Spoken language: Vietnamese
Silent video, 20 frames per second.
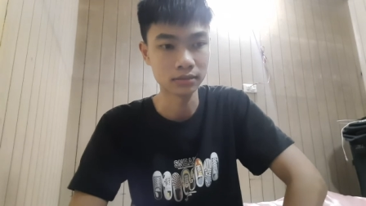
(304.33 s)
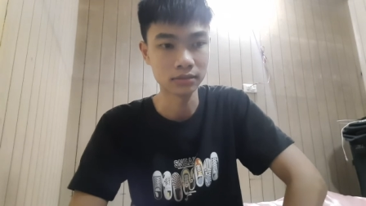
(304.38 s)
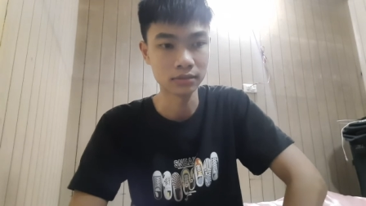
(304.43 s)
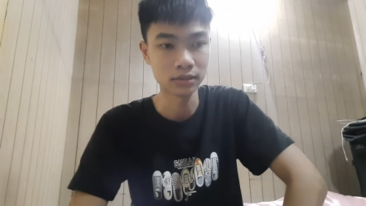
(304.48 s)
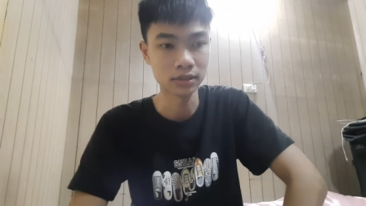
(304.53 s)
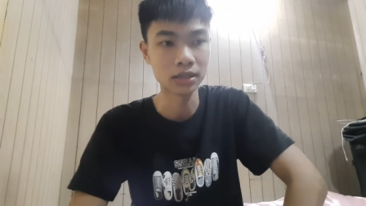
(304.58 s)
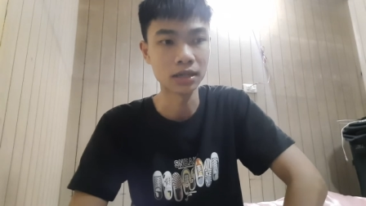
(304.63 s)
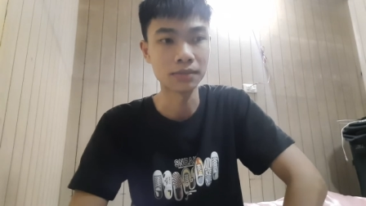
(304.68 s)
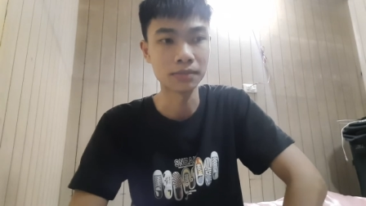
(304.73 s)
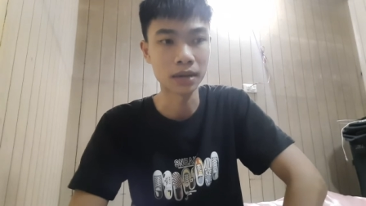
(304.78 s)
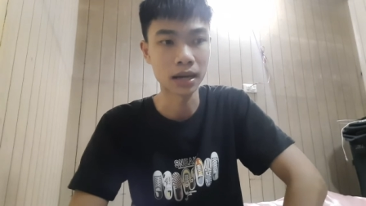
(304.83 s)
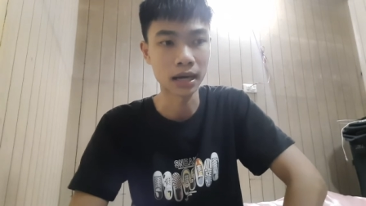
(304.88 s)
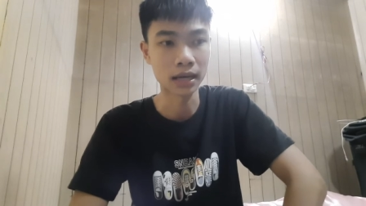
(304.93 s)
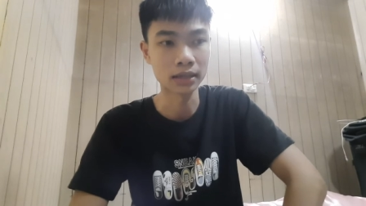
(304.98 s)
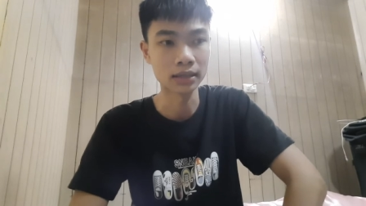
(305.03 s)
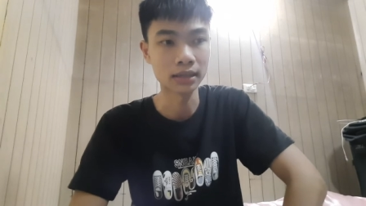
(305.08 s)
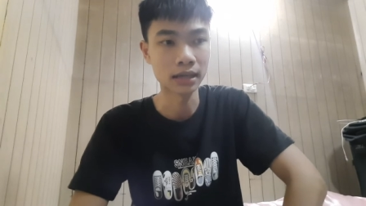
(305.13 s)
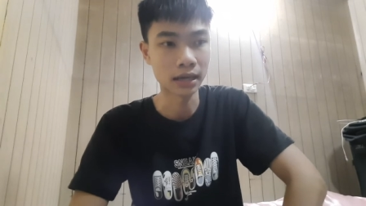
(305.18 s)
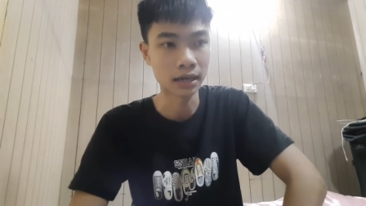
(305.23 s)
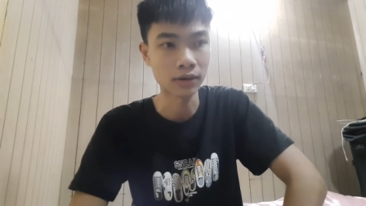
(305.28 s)
Nhật Bản,
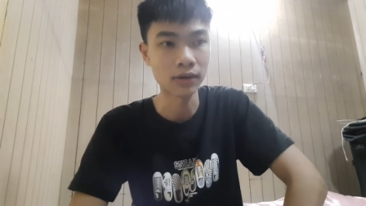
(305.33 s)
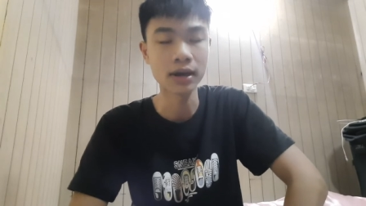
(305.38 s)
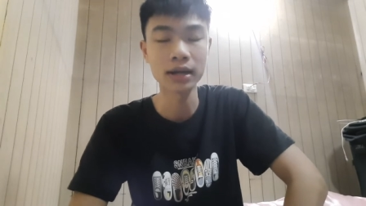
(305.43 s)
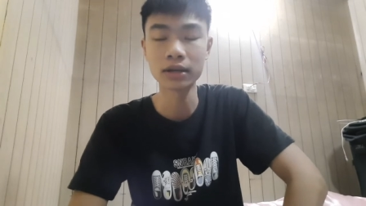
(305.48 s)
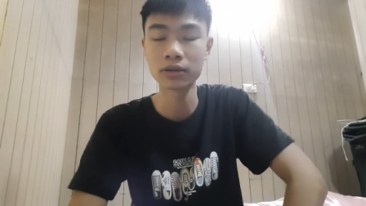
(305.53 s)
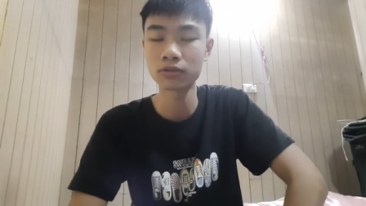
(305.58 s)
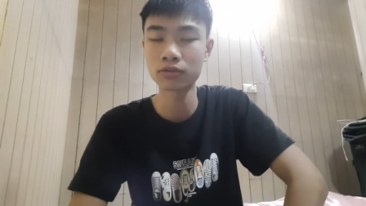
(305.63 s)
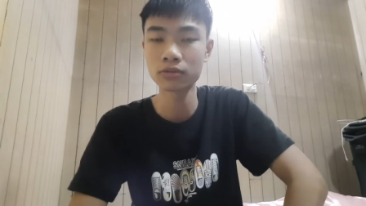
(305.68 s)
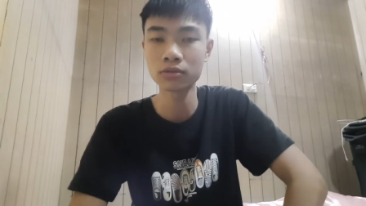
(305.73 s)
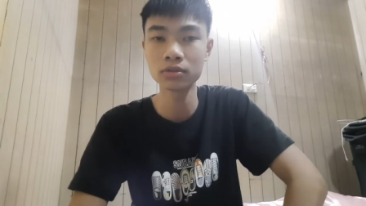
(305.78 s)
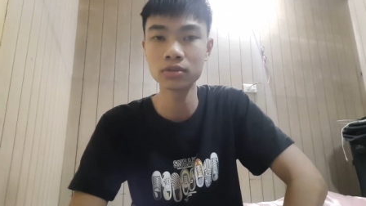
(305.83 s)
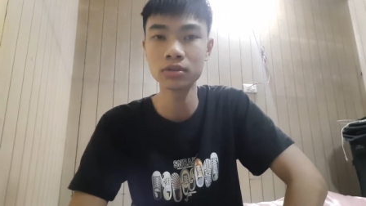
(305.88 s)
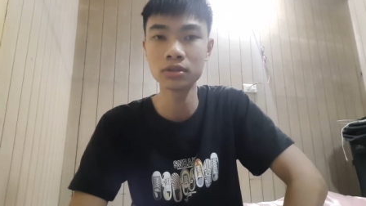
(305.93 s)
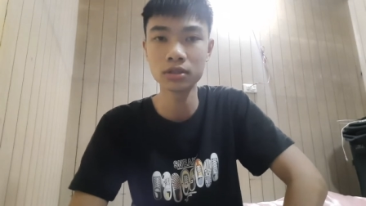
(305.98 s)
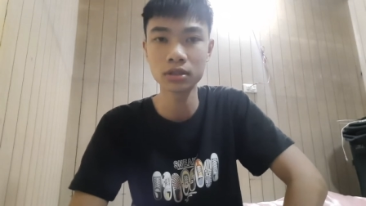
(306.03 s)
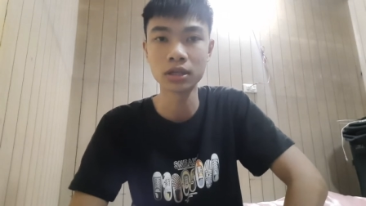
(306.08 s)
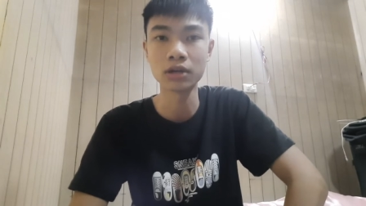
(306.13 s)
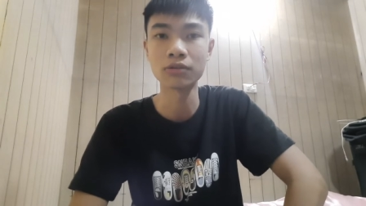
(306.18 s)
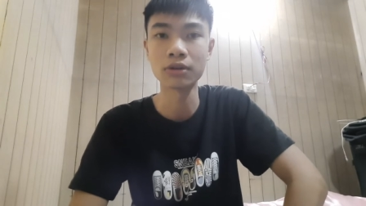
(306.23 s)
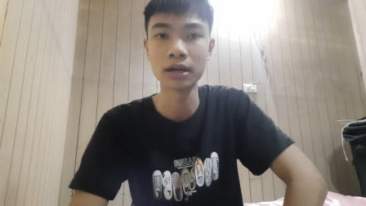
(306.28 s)
Đài Loan nó cũng
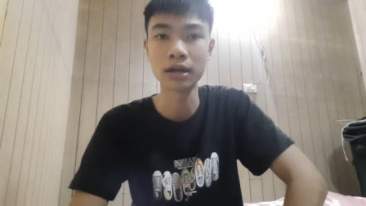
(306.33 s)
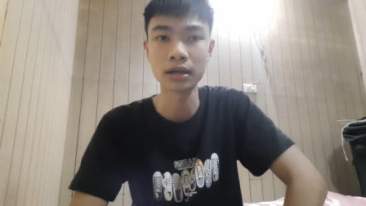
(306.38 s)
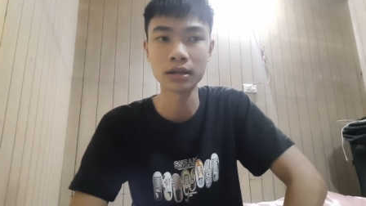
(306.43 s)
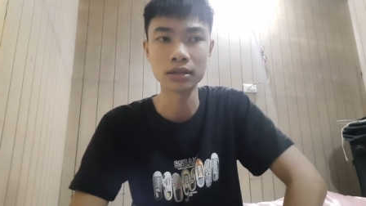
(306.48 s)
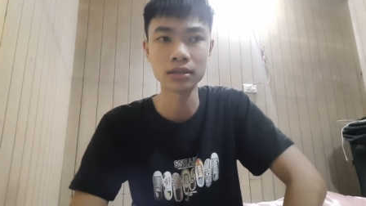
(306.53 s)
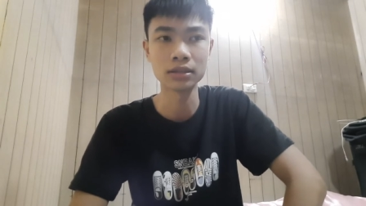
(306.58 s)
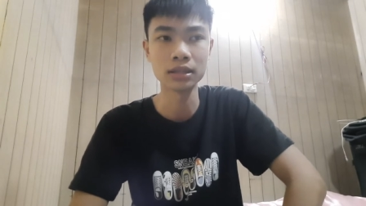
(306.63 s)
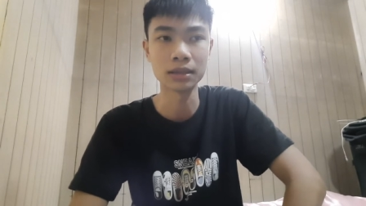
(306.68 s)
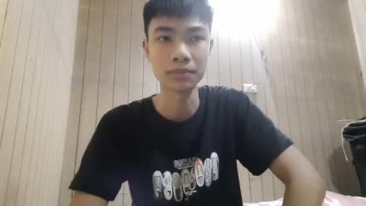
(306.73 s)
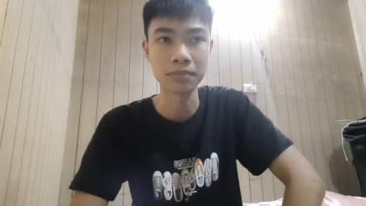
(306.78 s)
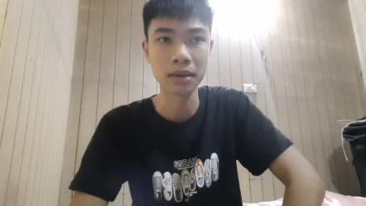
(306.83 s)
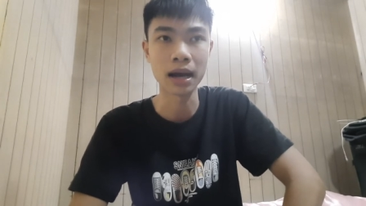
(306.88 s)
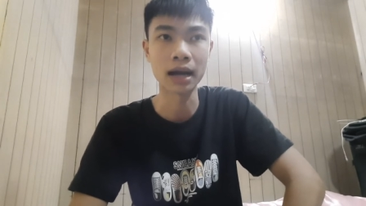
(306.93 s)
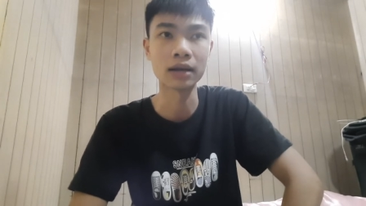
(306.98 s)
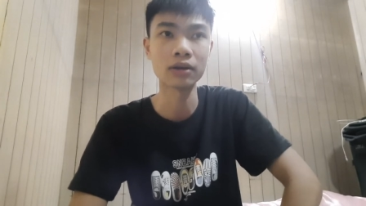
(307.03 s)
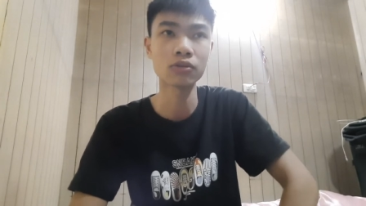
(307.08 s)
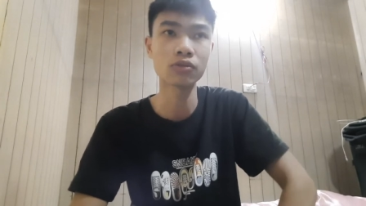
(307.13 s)
như kiểu là Nhật Bản,